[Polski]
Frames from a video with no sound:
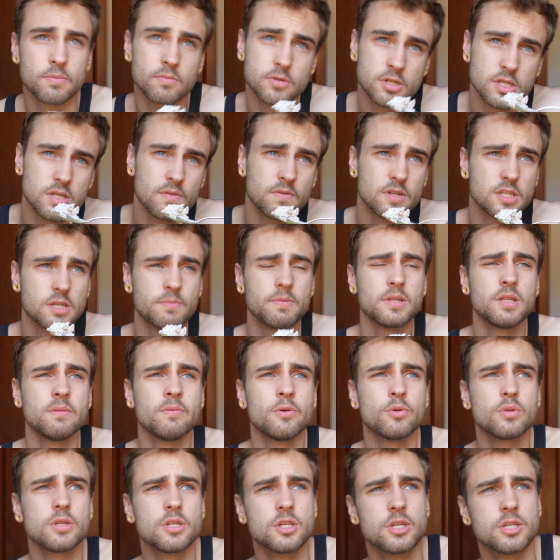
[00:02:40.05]
Możliwe, że będę
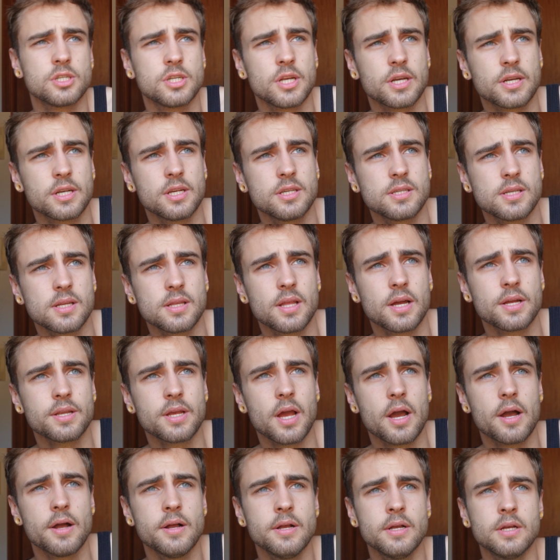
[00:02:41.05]
miał też jeszcze jakieś
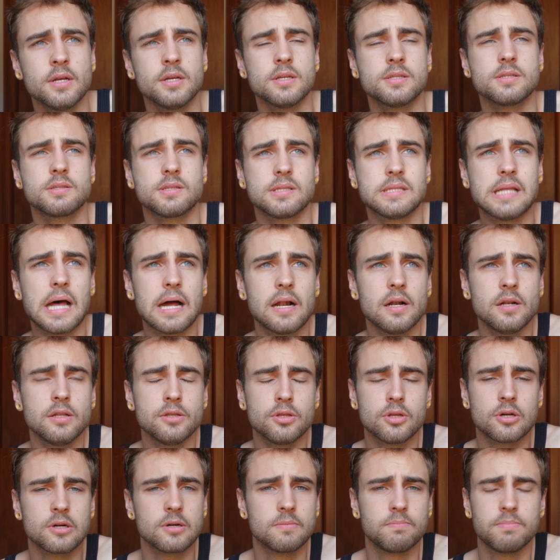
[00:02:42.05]
zadania
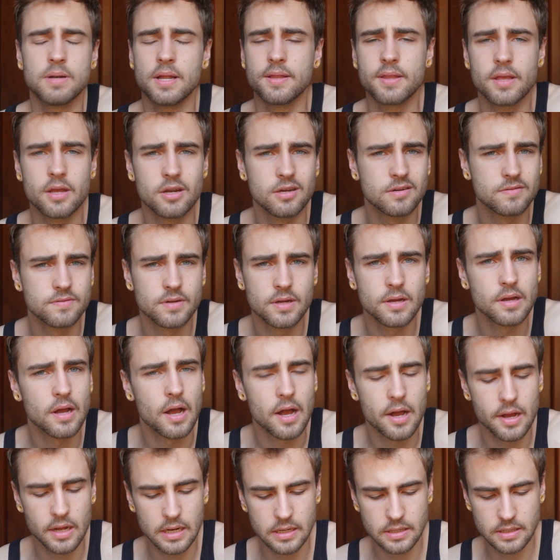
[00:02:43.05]
zdalno-plenerowe,
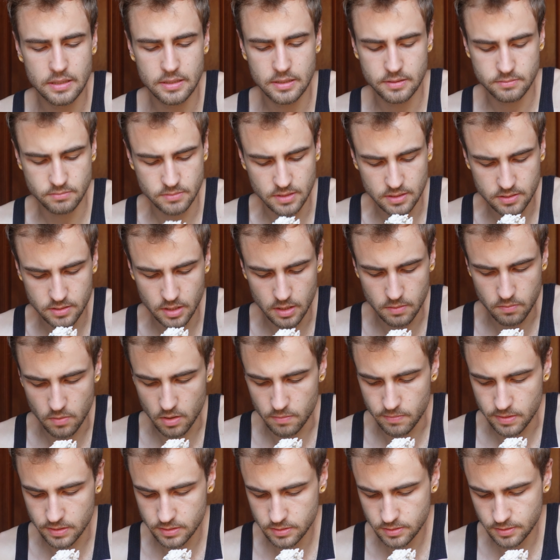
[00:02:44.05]
ale na ten
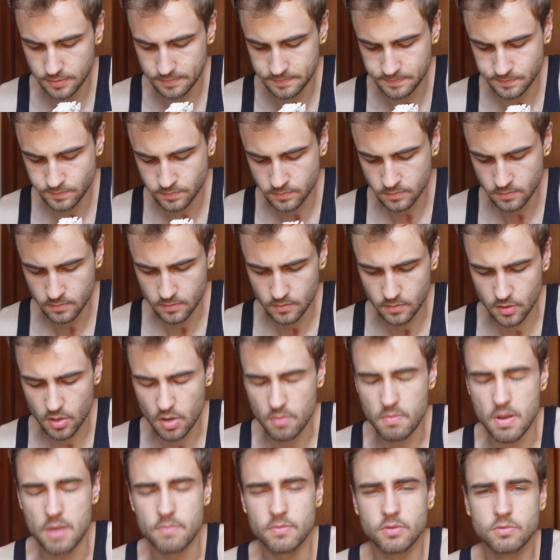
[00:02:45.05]
moment
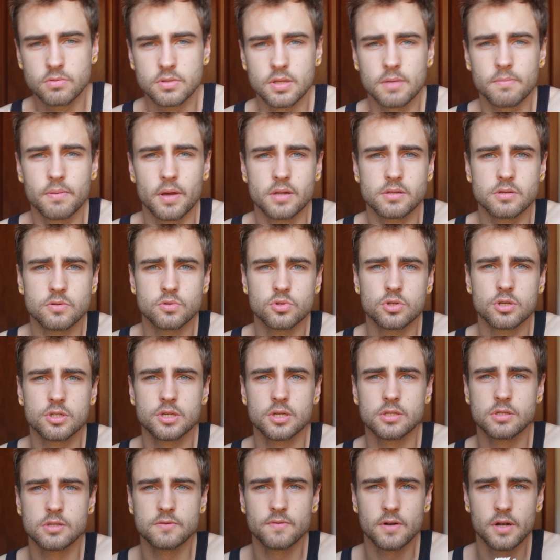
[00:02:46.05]
to mamy tutaj bardzo dużo
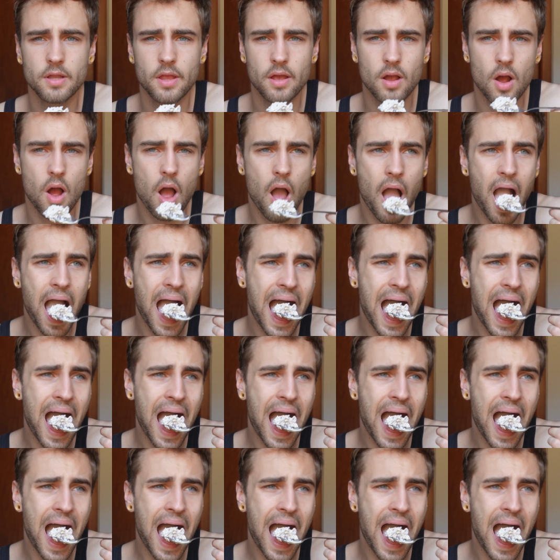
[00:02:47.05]
czasu wolnego.